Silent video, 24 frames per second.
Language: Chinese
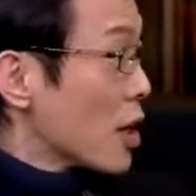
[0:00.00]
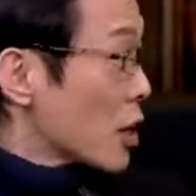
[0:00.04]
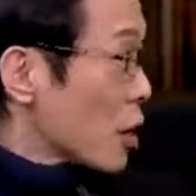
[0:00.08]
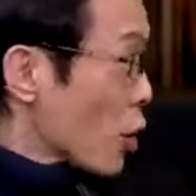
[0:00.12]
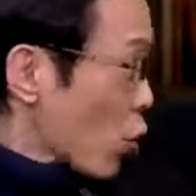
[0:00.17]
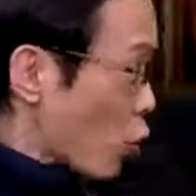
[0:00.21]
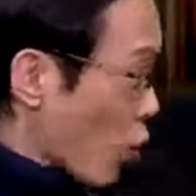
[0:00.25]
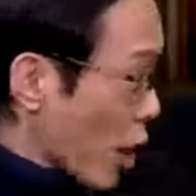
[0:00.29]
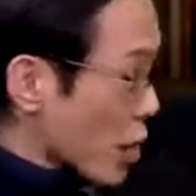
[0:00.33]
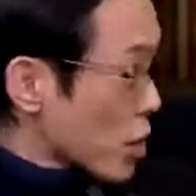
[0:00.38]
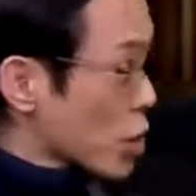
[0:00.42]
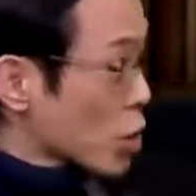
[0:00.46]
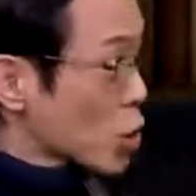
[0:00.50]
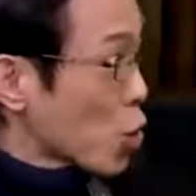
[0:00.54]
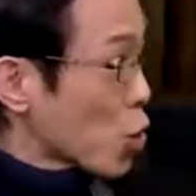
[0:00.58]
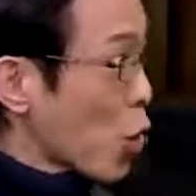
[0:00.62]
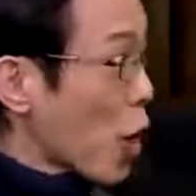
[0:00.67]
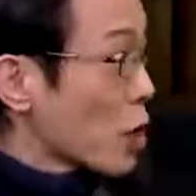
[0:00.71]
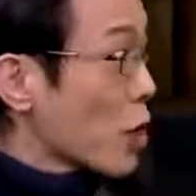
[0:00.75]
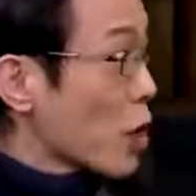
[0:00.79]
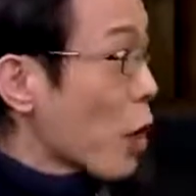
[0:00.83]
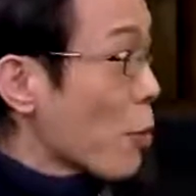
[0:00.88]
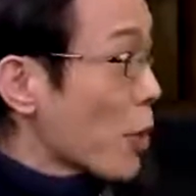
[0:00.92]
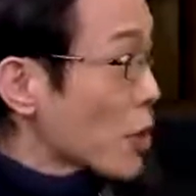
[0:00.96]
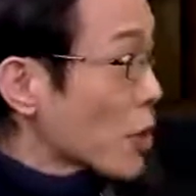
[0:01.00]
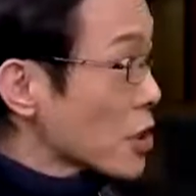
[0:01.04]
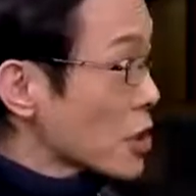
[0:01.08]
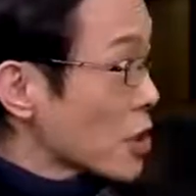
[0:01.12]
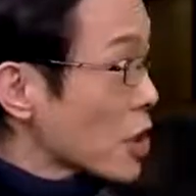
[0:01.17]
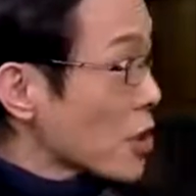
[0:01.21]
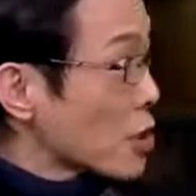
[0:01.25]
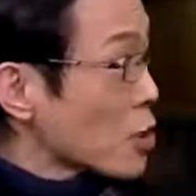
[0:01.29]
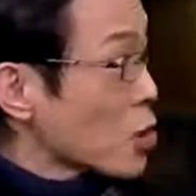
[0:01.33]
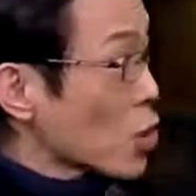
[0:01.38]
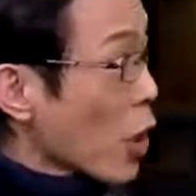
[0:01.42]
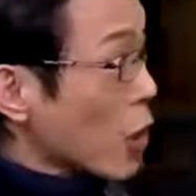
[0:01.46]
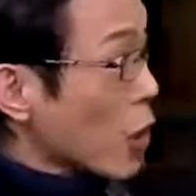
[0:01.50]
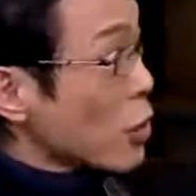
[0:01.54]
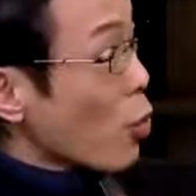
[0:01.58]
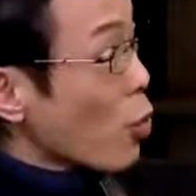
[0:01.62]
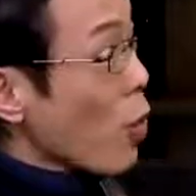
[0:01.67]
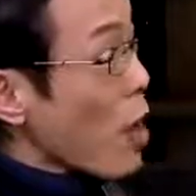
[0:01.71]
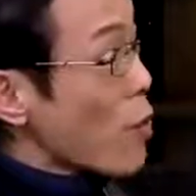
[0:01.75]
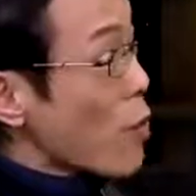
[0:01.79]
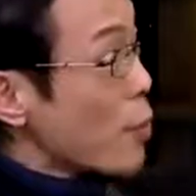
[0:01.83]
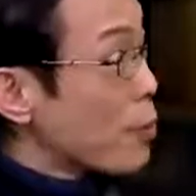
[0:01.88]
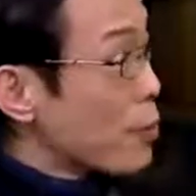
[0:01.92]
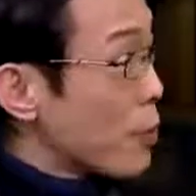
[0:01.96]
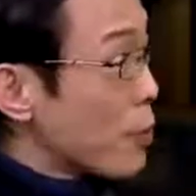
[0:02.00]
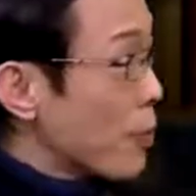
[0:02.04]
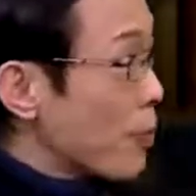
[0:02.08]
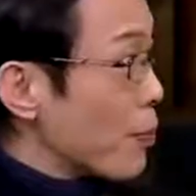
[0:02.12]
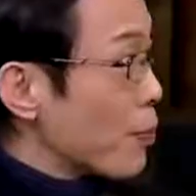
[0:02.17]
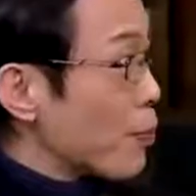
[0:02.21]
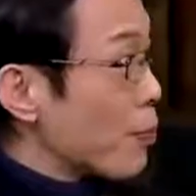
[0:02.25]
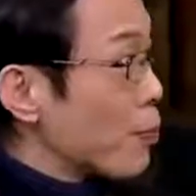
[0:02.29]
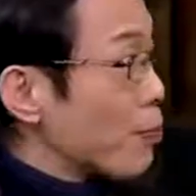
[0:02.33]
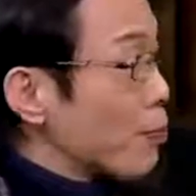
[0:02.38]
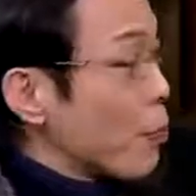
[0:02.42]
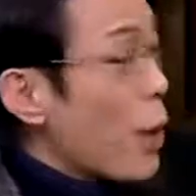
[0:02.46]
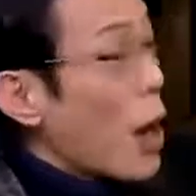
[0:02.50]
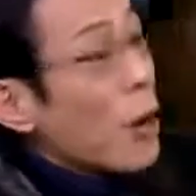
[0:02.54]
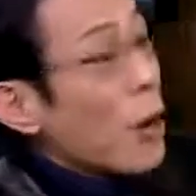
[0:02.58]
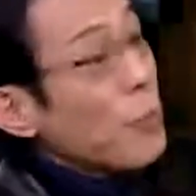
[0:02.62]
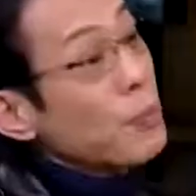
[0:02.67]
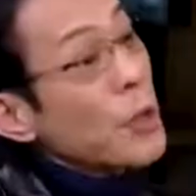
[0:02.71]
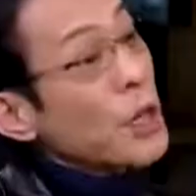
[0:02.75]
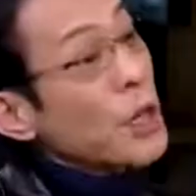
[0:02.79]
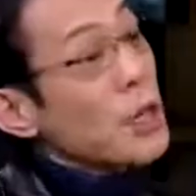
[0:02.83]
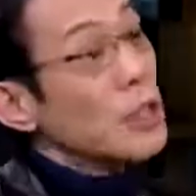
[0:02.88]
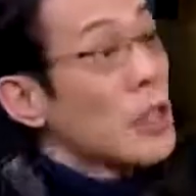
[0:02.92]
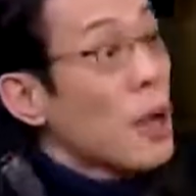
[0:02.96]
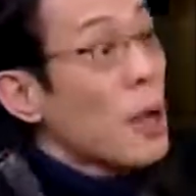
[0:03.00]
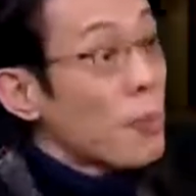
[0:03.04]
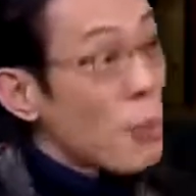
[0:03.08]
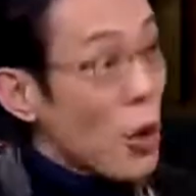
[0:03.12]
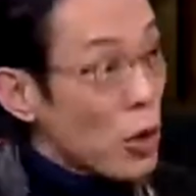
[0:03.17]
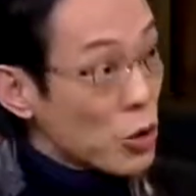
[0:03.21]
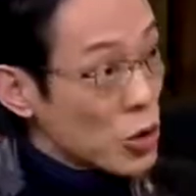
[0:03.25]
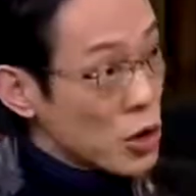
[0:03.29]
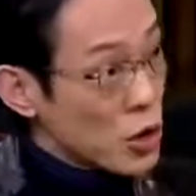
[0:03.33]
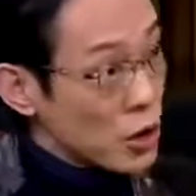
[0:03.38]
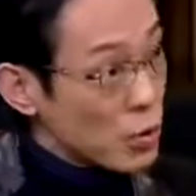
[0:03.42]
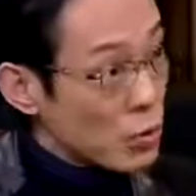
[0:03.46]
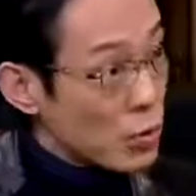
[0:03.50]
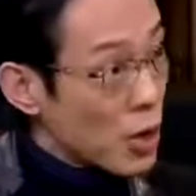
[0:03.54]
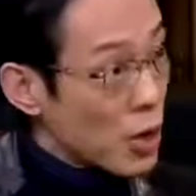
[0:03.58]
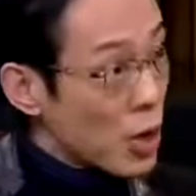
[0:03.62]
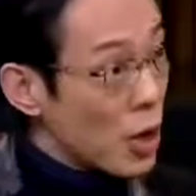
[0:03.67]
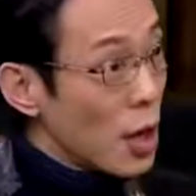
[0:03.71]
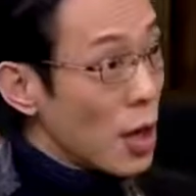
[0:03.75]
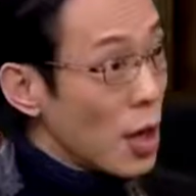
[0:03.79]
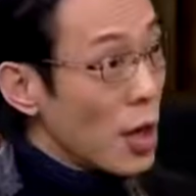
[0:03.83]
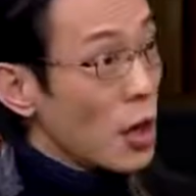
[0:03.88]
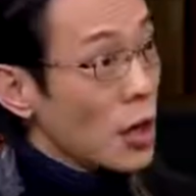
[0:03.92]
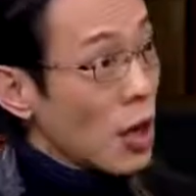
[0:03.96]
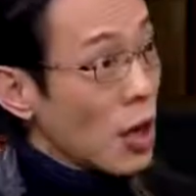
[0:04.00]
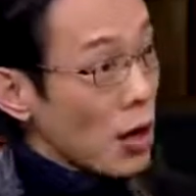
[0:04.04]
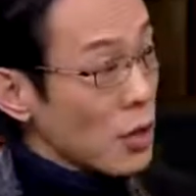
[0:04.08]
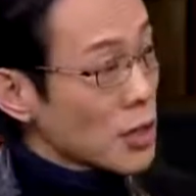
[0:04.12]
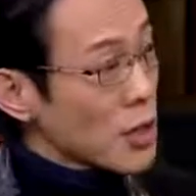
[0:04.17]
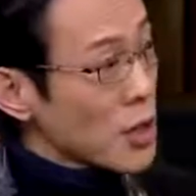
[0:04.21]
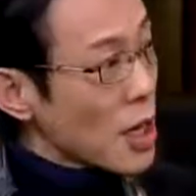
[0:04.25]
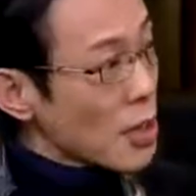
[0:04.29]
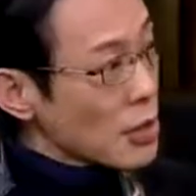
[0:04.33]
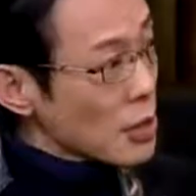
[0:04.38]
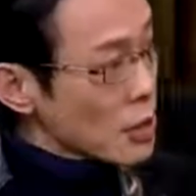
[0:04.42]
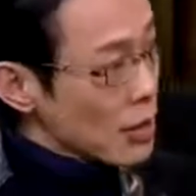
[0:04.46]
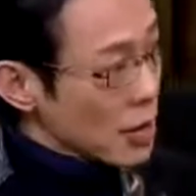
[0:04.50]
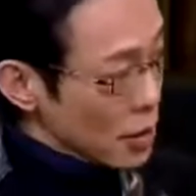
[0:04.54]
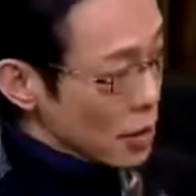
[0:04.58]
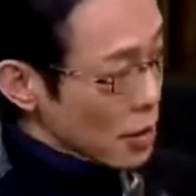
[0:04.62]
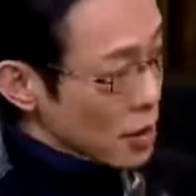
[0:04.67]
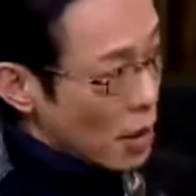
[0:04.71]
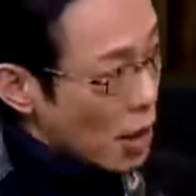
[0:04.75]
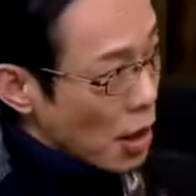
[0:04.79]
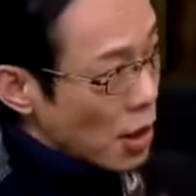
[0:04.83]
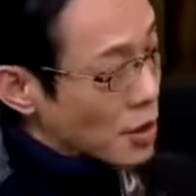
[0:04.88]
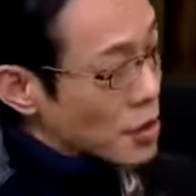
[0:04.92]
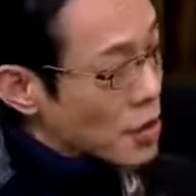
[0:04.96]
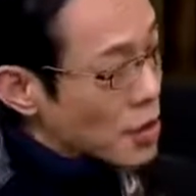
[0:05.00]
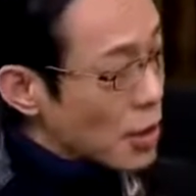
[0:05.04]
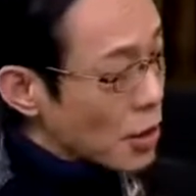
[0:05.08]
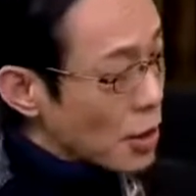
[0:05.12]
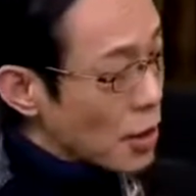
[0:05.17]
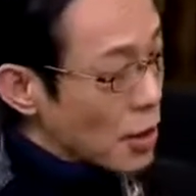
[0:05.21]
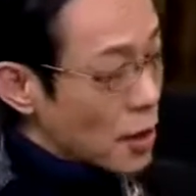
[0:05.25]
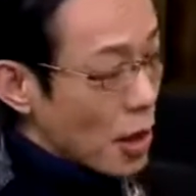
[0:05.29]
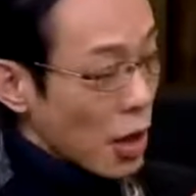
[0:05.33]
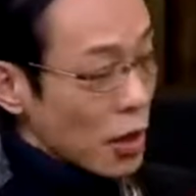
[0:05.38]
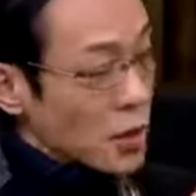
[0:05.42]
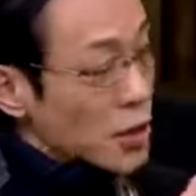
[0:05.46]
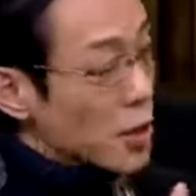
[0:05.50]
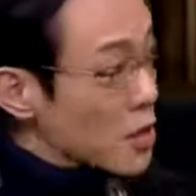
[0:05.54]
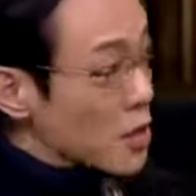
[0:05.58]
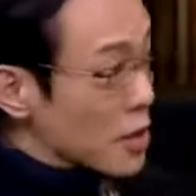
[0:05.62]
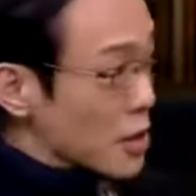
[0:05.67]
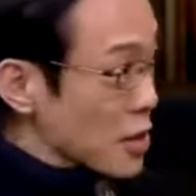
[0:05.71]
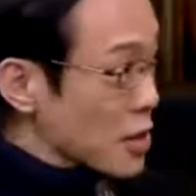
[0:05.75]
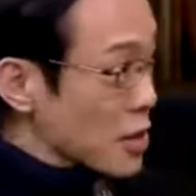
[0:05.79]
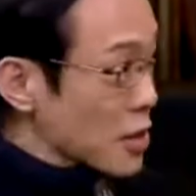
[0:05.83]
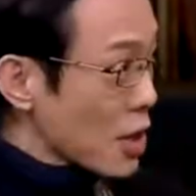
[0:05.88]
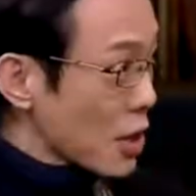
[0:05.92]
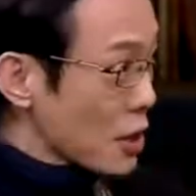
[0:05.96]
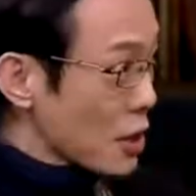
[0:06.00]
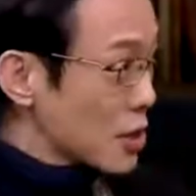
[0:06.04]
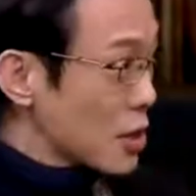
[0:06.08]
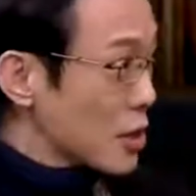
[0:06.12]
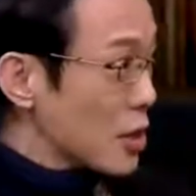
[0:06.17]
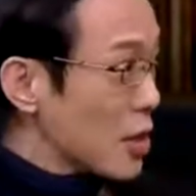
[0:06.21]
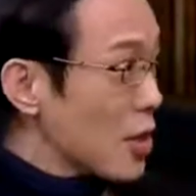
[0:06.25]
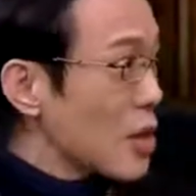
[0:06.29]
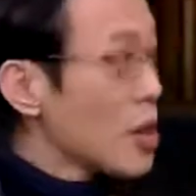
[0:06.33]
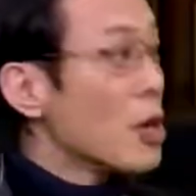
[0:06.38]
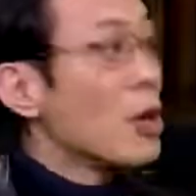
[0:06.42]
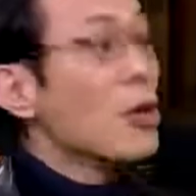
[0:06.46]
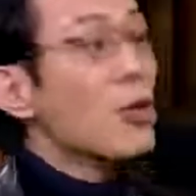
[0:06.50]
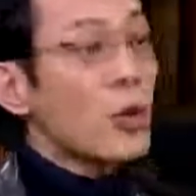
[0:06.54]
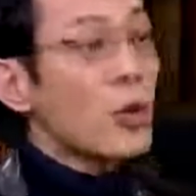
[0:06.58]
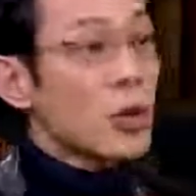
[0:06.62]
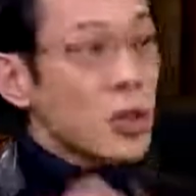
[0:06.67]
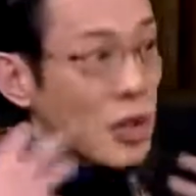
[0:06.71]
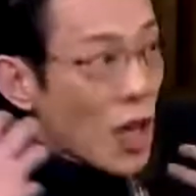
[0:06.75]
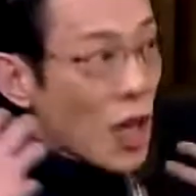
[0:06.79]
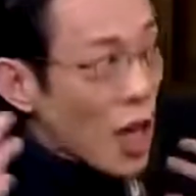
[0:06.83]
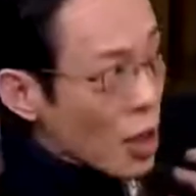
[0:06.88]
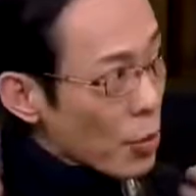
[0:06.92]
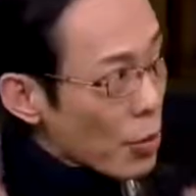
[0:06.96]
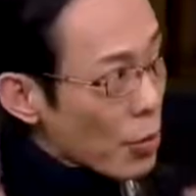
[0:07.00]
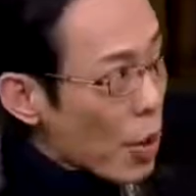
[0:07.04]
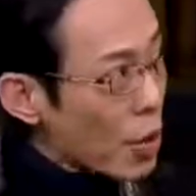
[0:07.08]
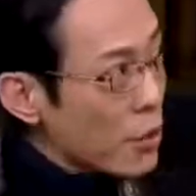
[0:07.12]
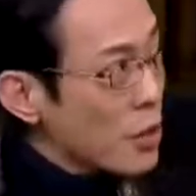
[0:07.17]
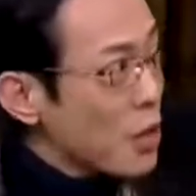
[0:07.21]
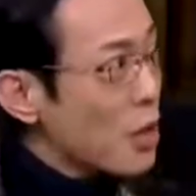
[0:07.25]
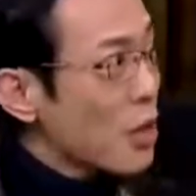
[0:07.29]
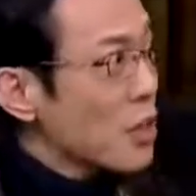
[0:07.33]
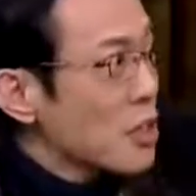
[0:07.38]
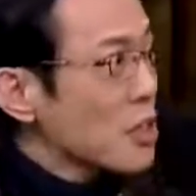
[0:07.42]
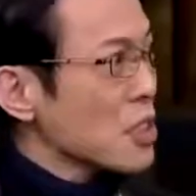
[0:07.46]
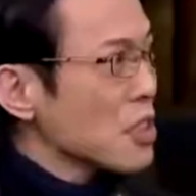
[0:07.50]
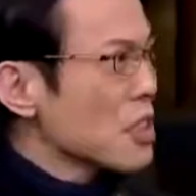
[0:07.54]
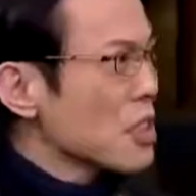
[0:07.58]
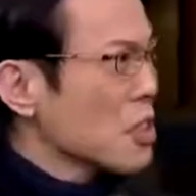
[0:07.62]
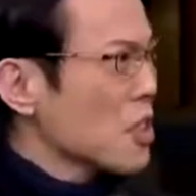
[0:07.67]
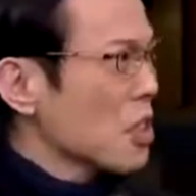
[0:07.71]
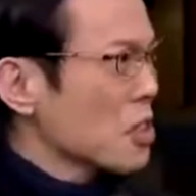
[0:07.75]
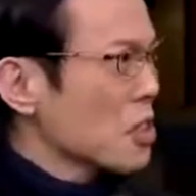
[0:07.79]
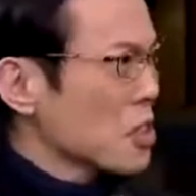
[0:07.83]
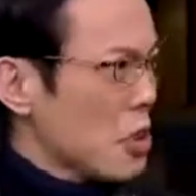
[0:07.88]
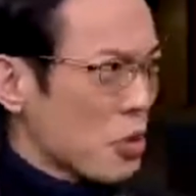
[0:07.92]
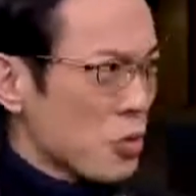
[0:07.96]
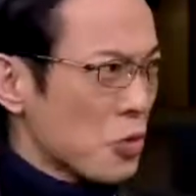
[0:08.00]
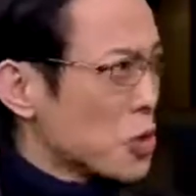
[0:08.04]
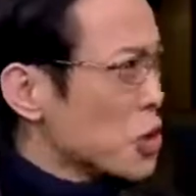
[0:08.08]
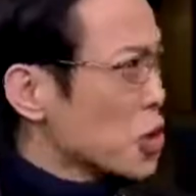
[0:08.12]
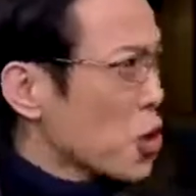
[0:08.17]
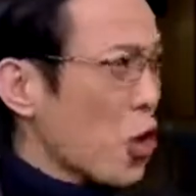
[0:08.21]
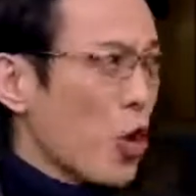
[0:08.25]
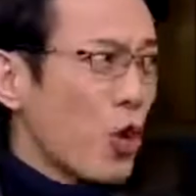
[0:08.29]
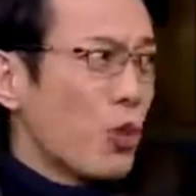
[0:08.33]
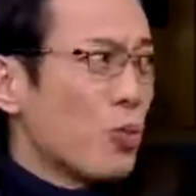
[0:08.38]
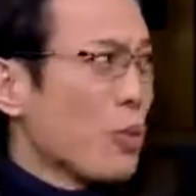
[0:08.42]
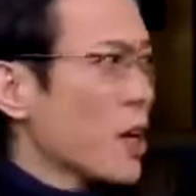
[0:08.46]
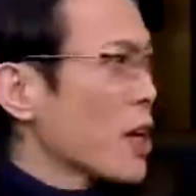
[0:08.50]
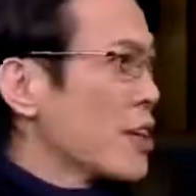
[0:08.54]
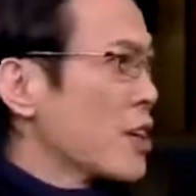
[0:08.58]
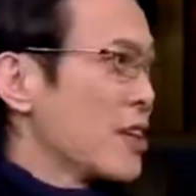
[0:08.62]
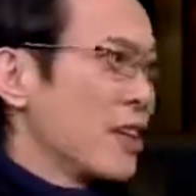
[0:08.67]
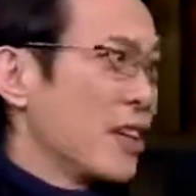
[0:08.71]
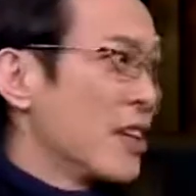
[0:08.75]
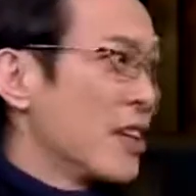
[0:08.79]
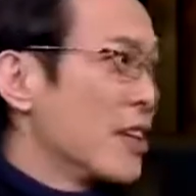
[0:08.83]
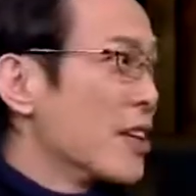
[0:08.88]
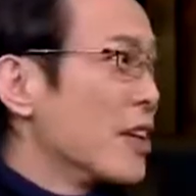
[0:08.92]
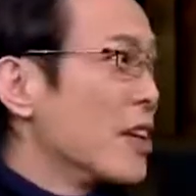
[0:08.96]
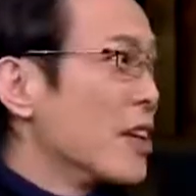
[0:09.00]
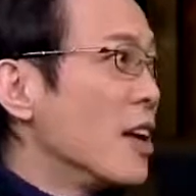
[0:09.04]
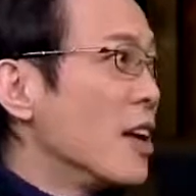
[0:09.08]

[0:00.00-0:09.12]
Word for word: 他关着窗，他怕声音传到外，面，怕被人家报警嘛。搞了三搞搞了三四个小时，我撒了泡尿在身上就很臭嘛，肯定。